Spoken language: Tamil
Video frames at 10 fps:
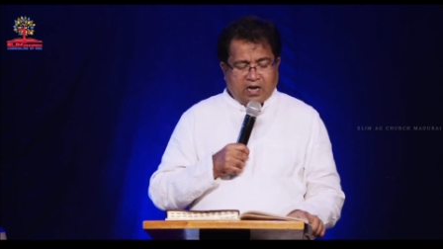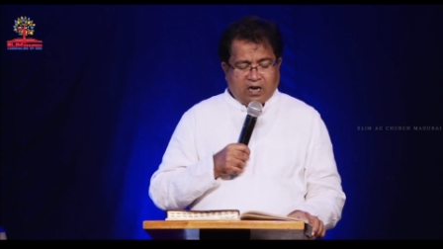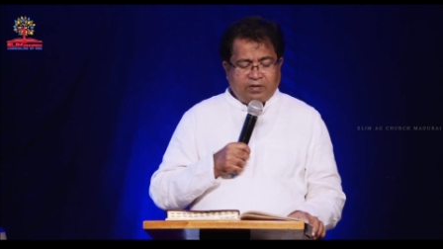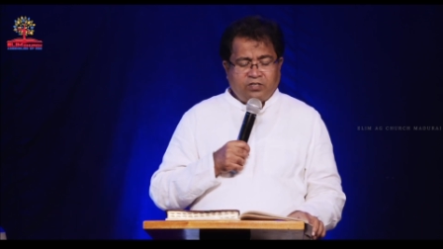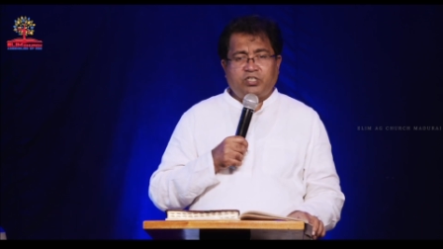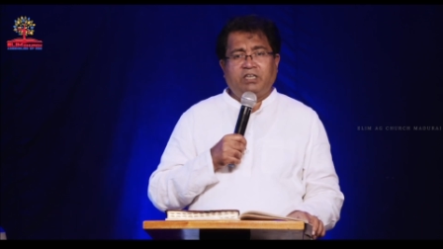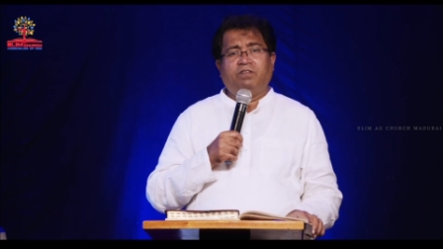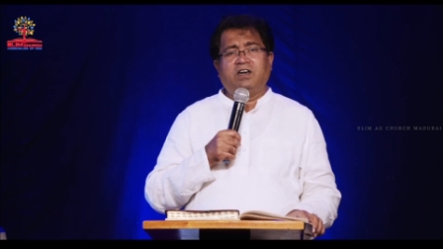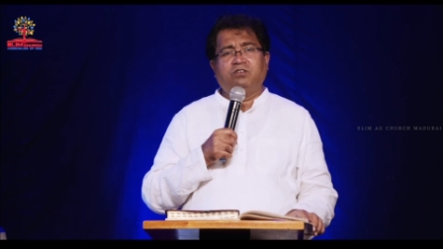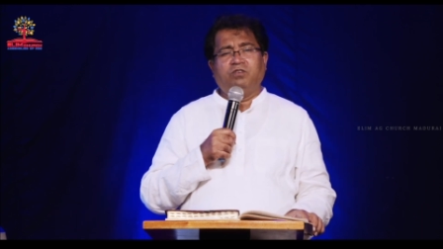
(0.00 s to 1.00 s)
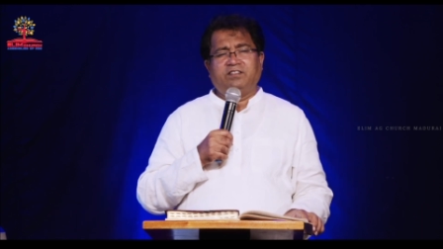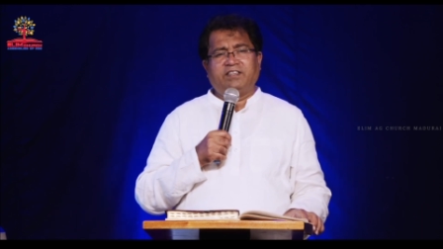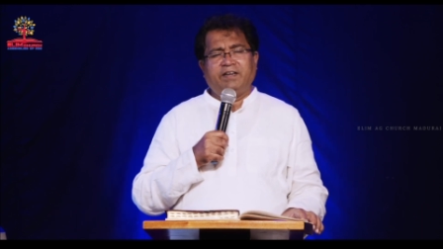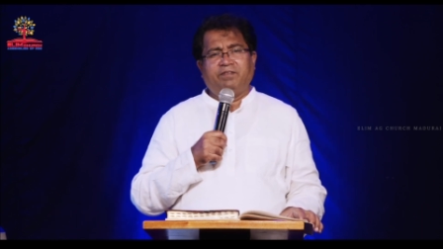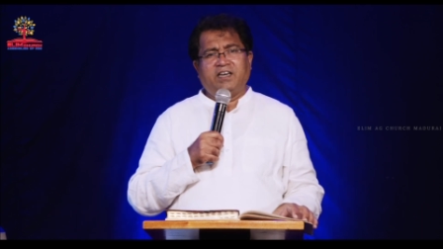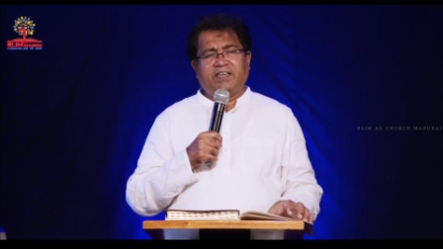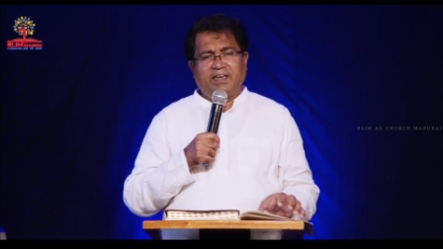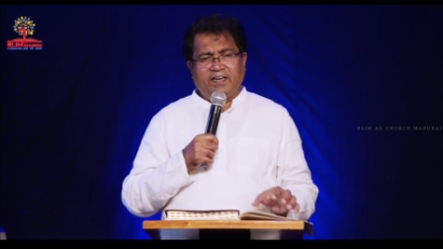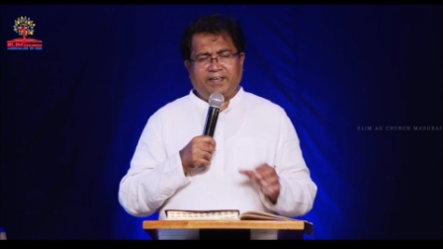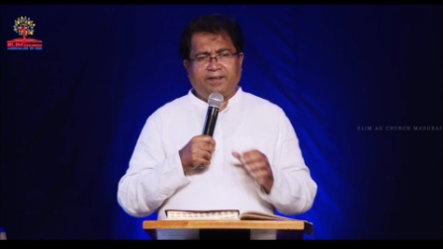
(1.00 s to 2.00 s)
அவன் செல்வாக்குள்ள தலைவனாக
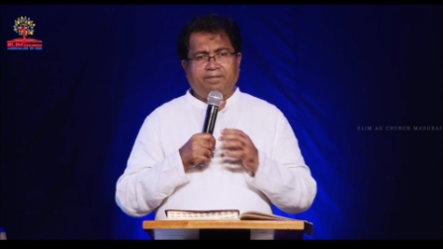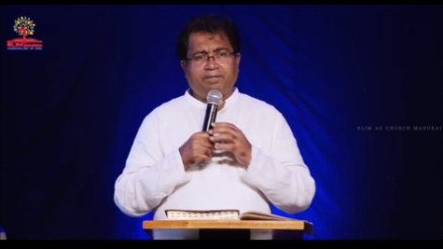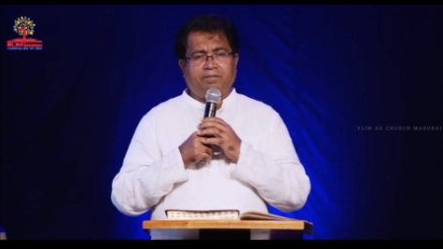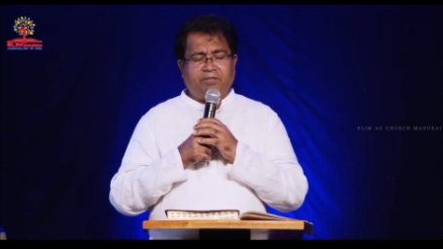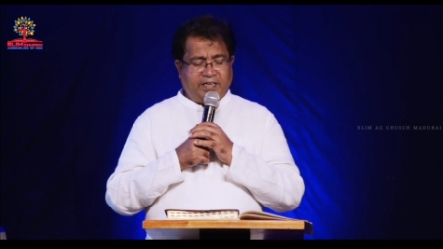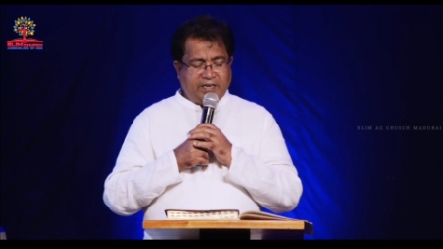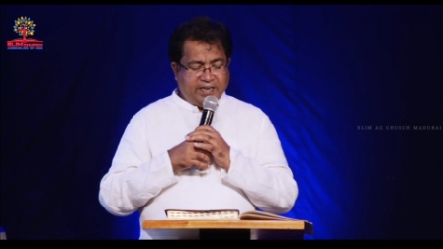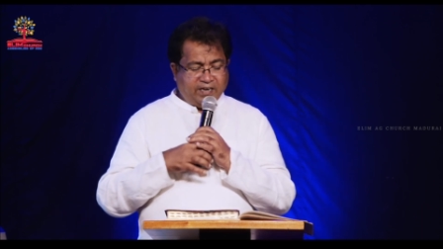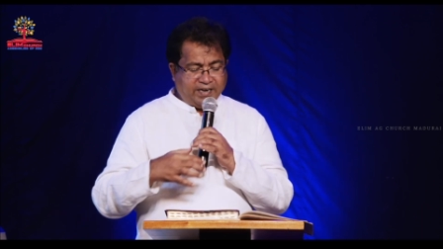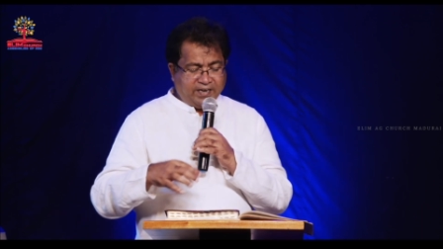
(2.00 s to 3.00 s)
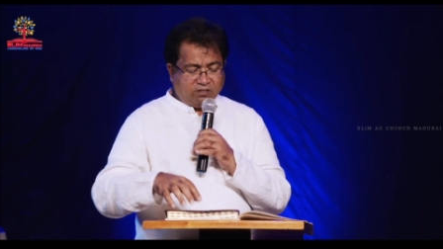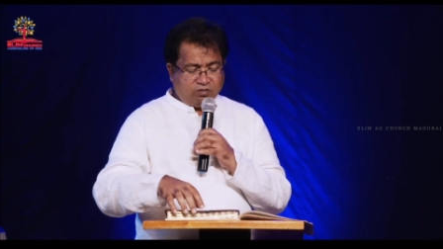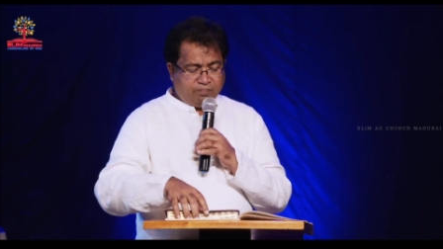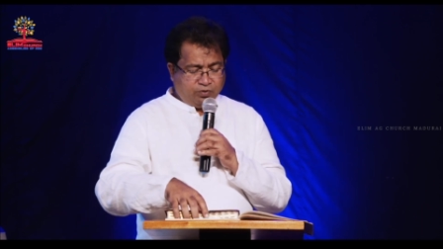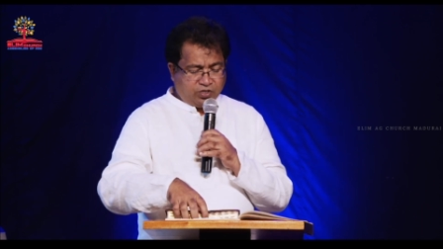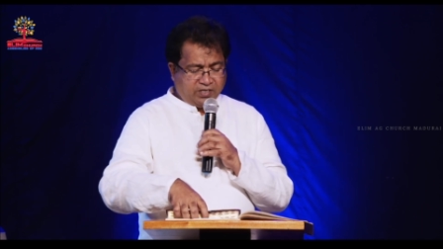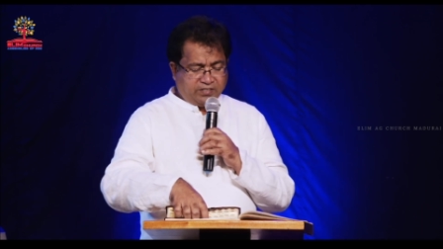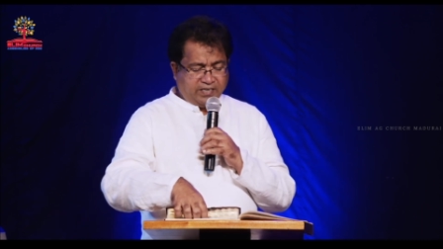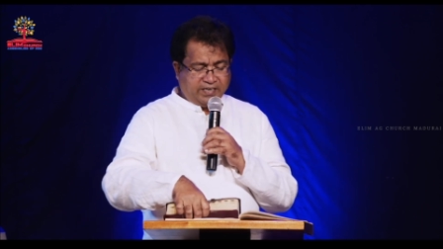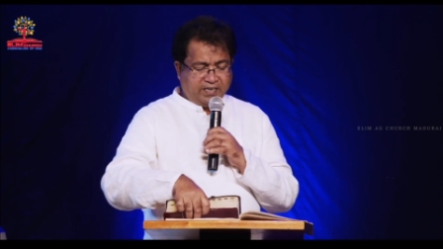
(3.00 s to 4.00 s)
இல்லை நீங்கள் என்னாகும்
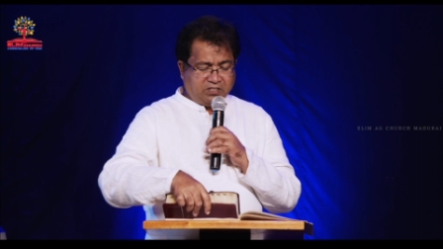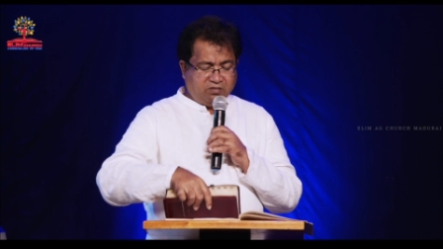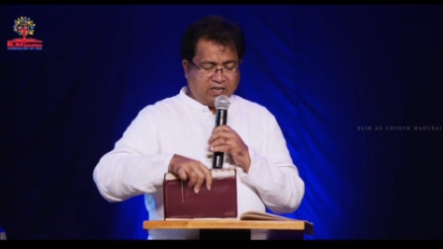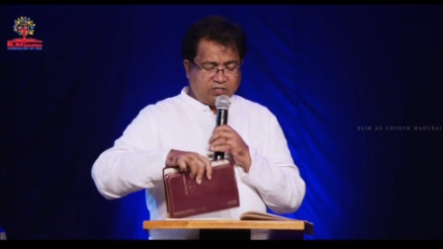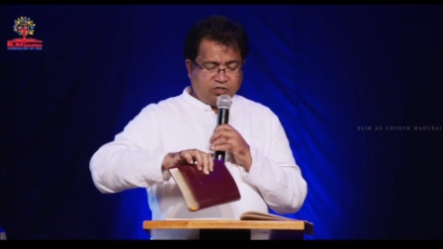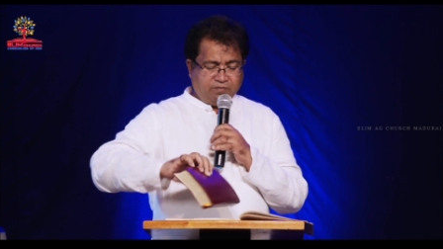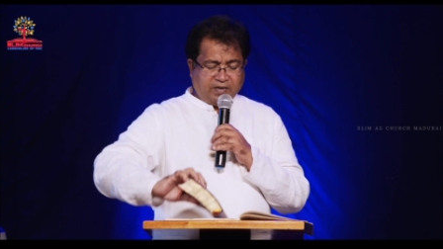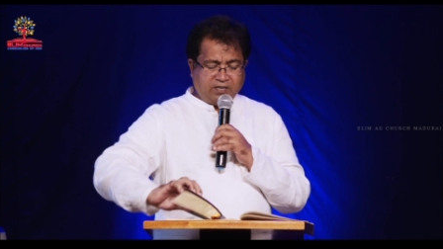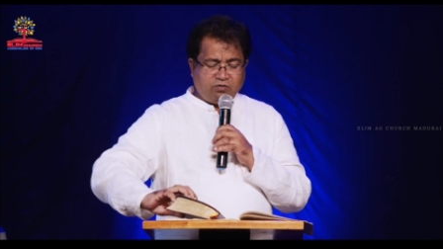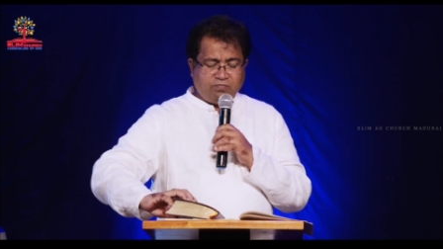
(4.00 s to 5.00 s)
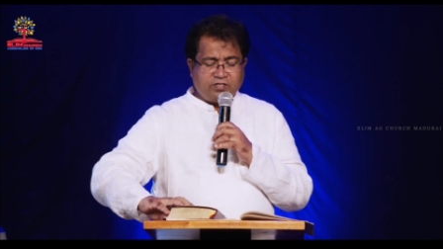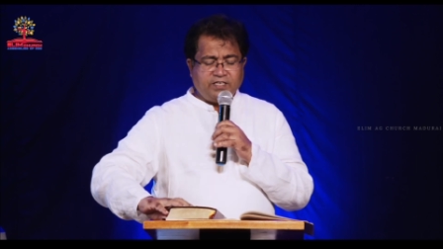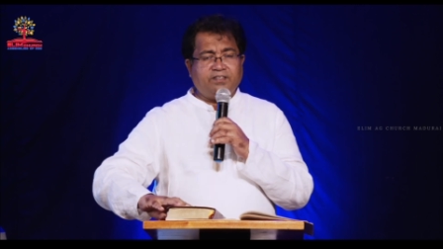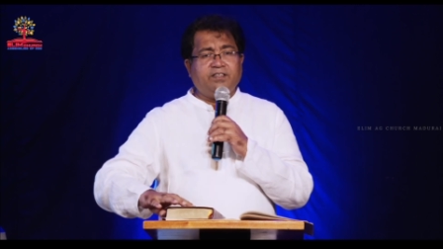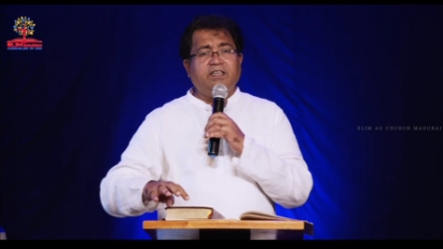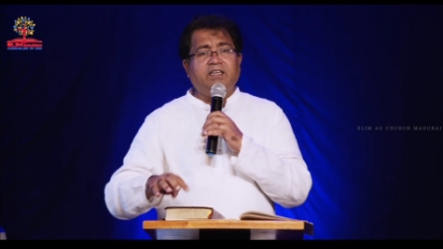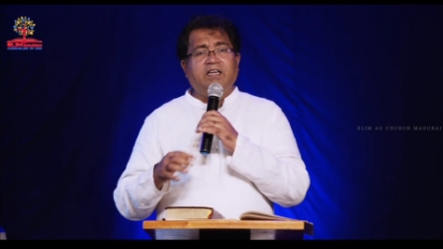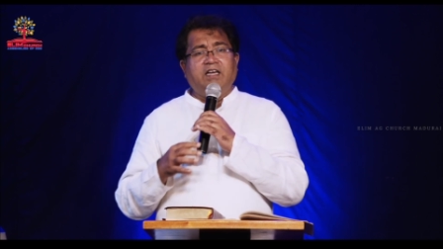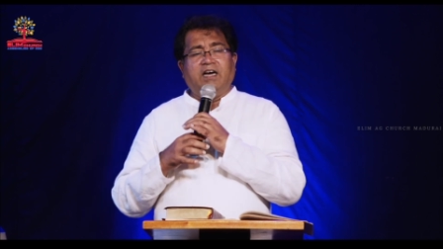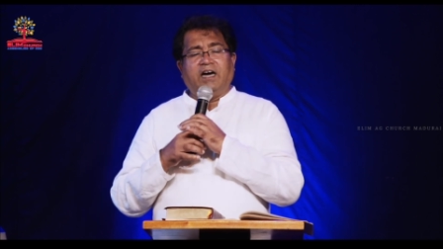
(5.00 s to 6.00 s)
புஸ்தகத்தை நீங்கள் எடுத்து வாசித்து பார்க்கும் பொழுது
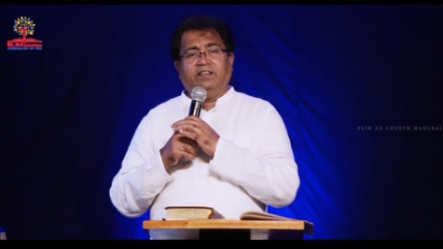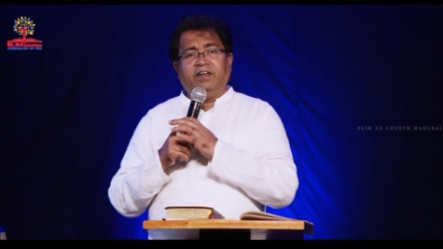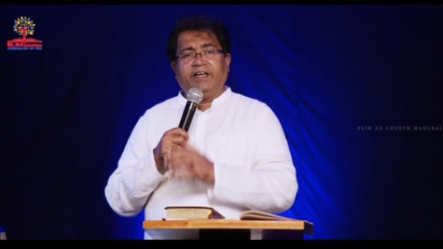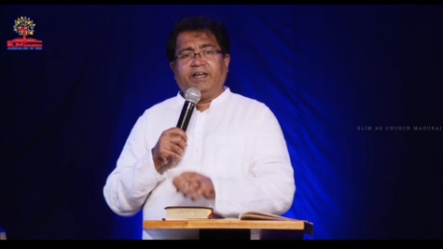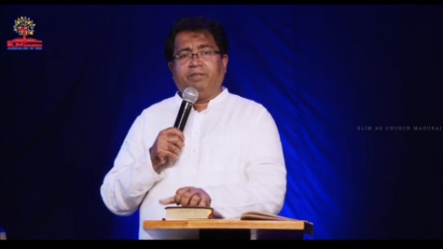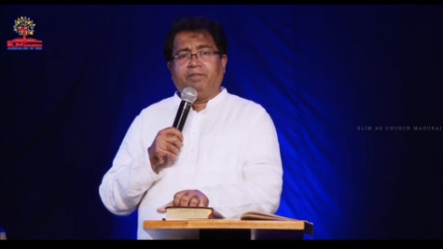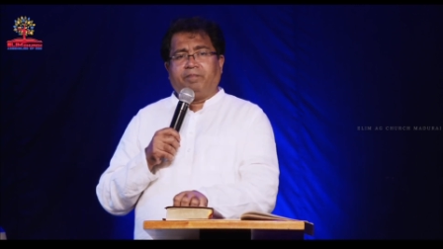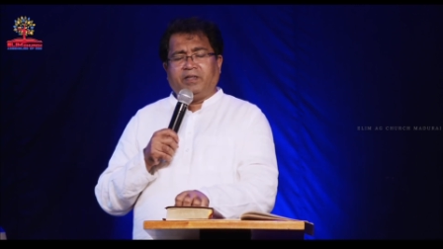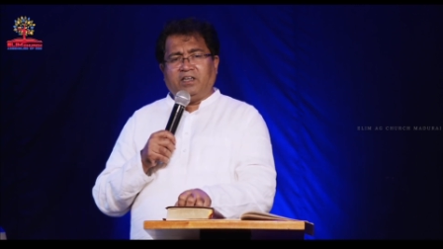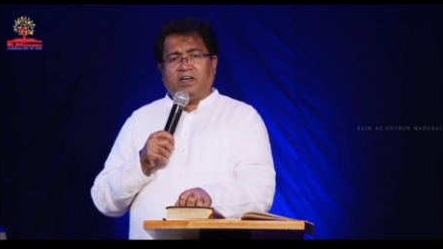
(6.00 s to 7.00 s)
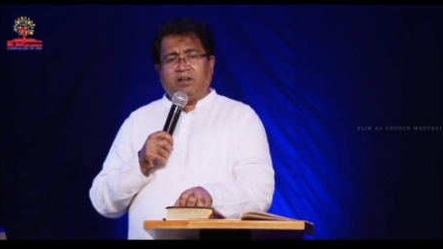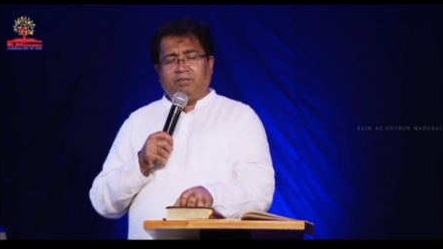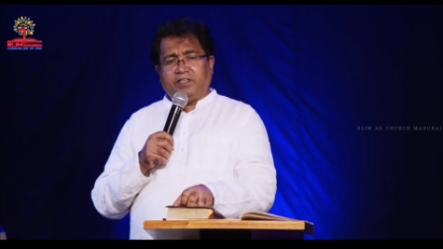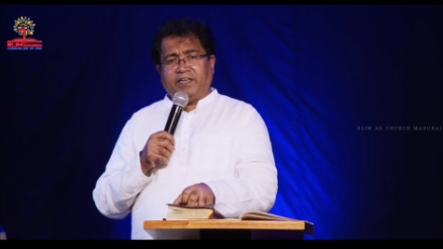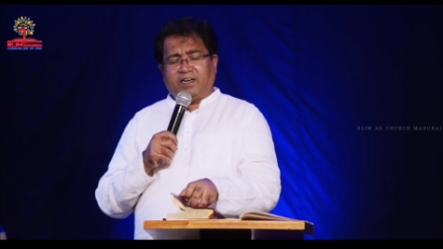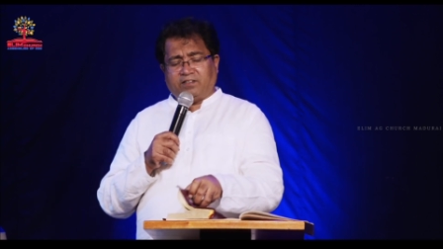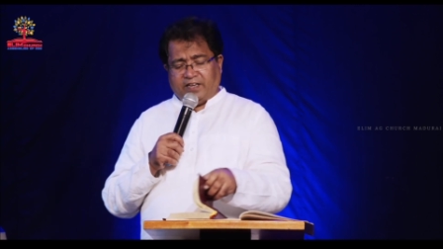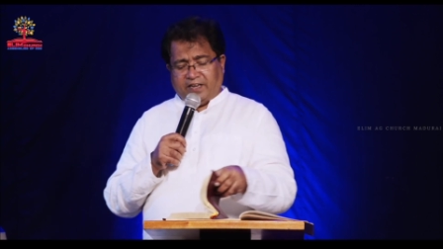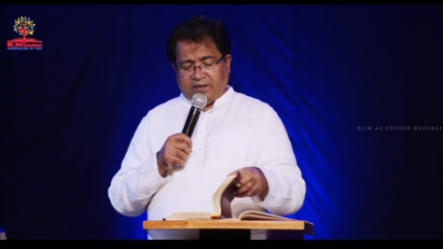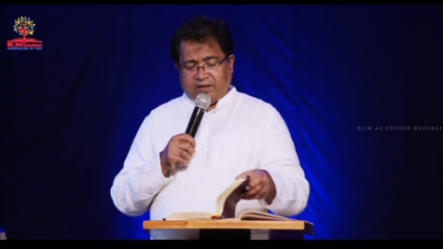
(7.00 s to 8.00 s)
அதிலே பதினாலாம்
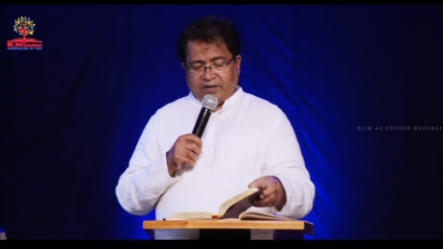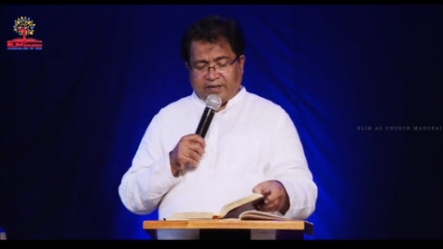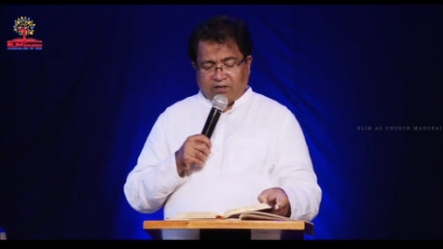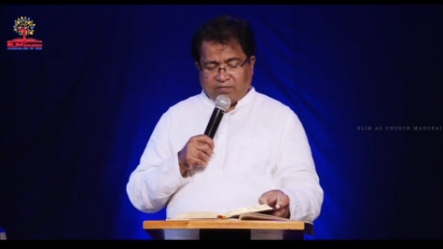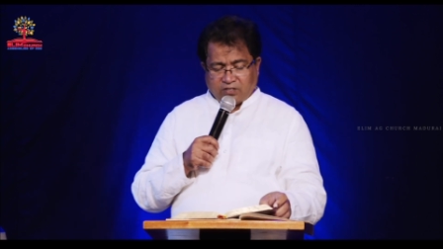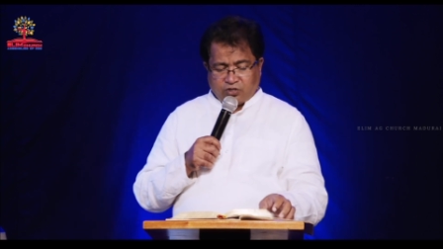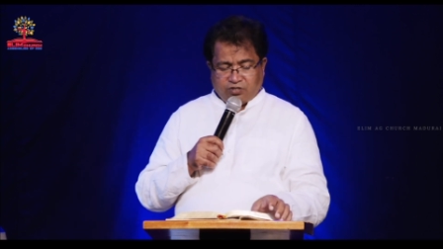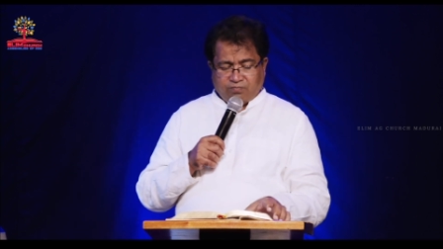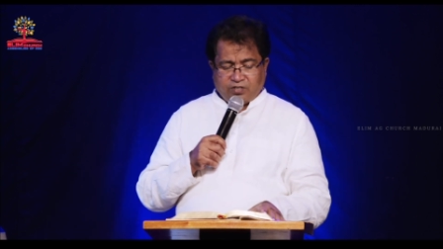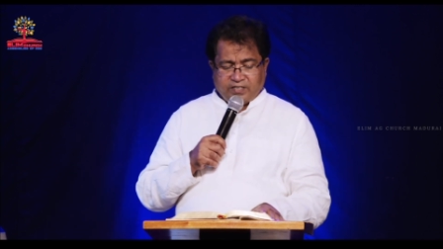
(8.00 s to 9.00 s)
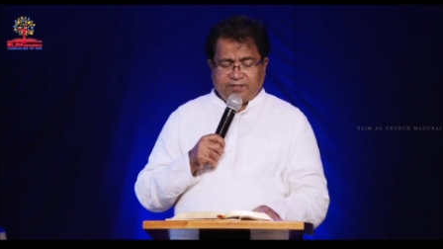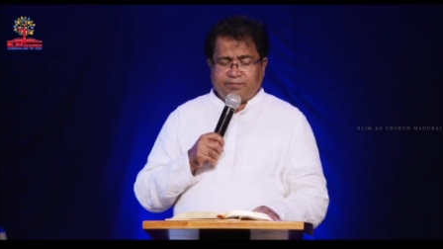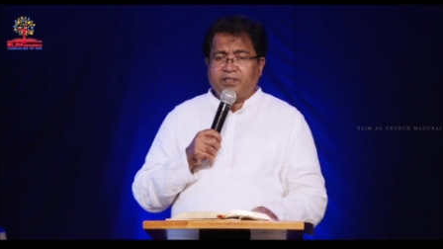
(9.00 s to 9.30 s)
அதிகாரத்தை நீங்கள் வாசிக்கும் பொழுது